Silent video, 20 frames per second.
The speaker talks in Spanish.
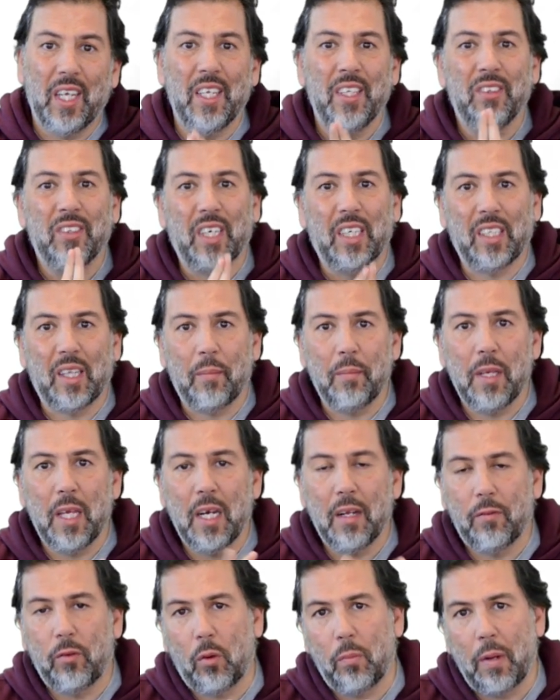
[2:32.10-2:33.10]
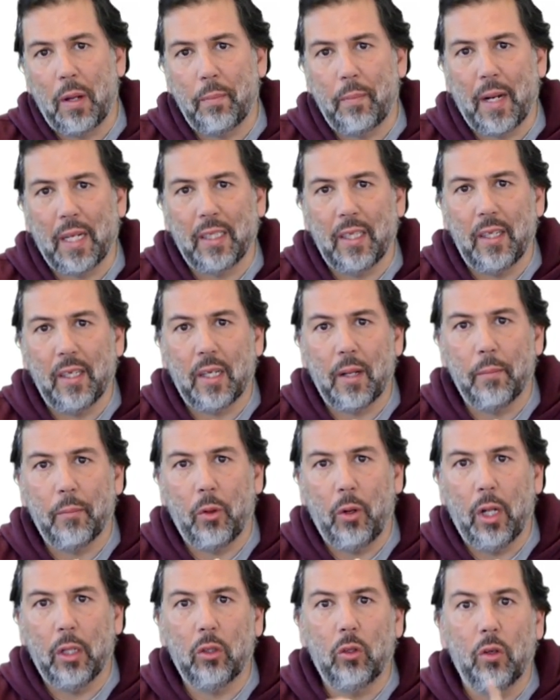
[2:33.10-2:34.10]
entra también a formar parte del
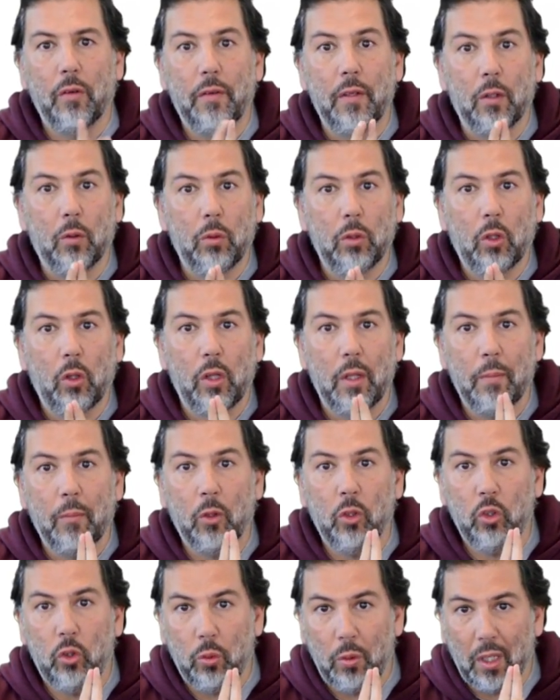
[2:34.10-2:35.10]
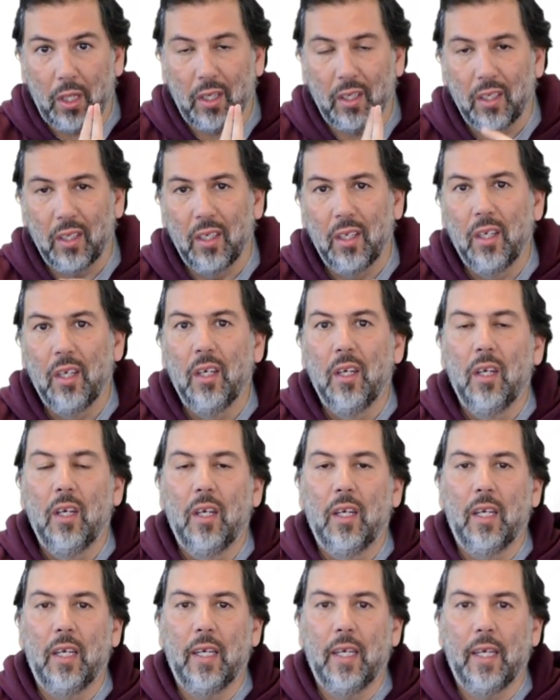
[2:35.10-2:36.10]
campeonato el circuito de Montjuic,
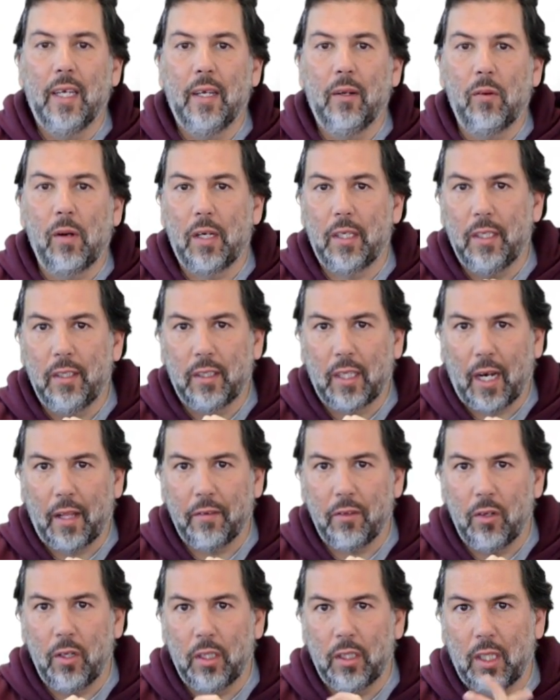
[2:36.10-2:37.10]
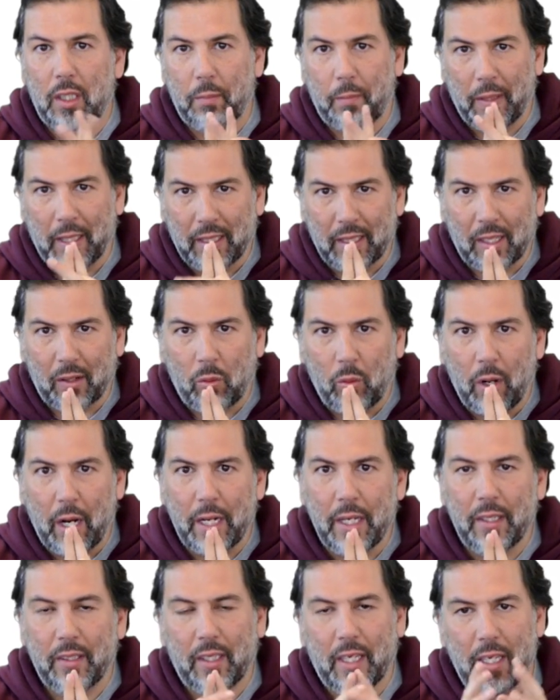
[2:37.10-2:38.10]
eh, unas instalaciones
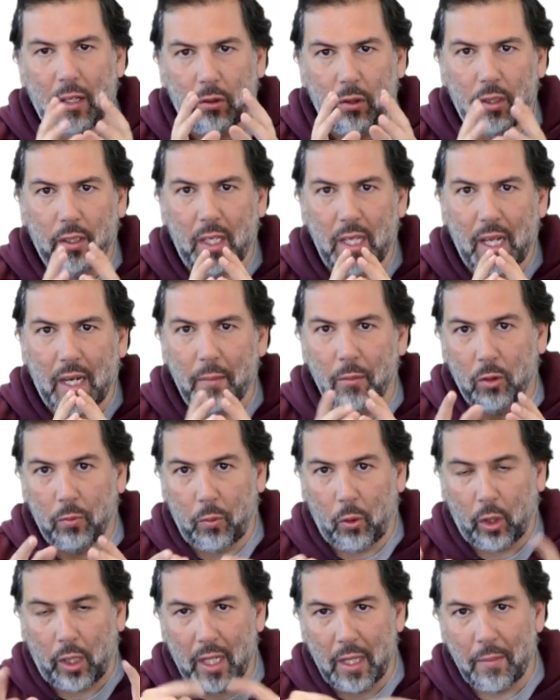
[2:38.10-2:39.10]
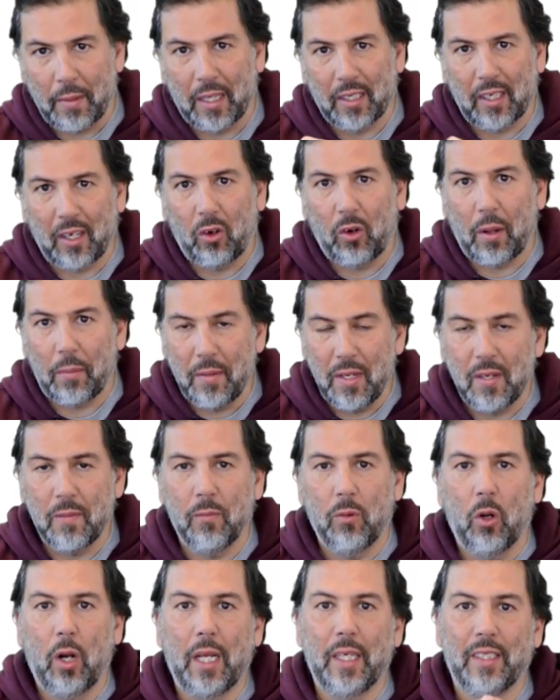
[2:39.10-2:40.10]
espectaculares que ya os enseñaremos porque además ahora
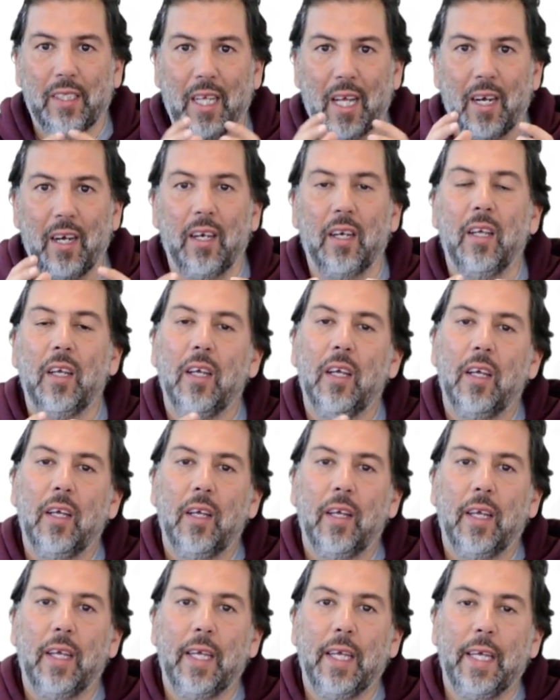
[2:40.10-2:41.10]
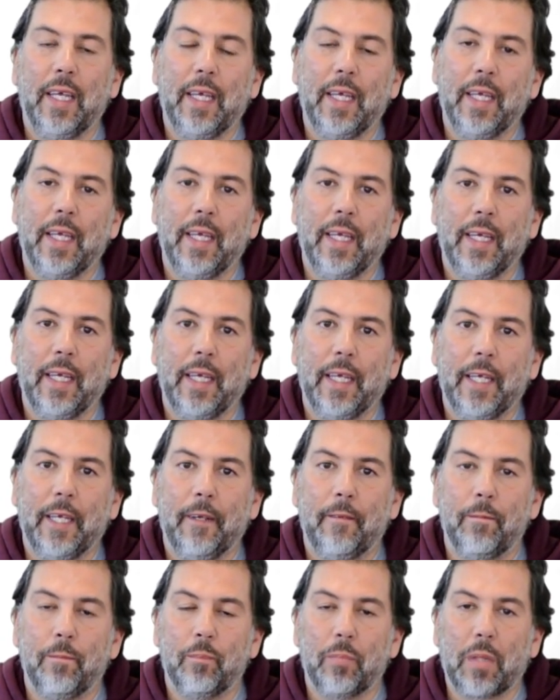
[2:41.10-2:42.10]
mismo la están, eh,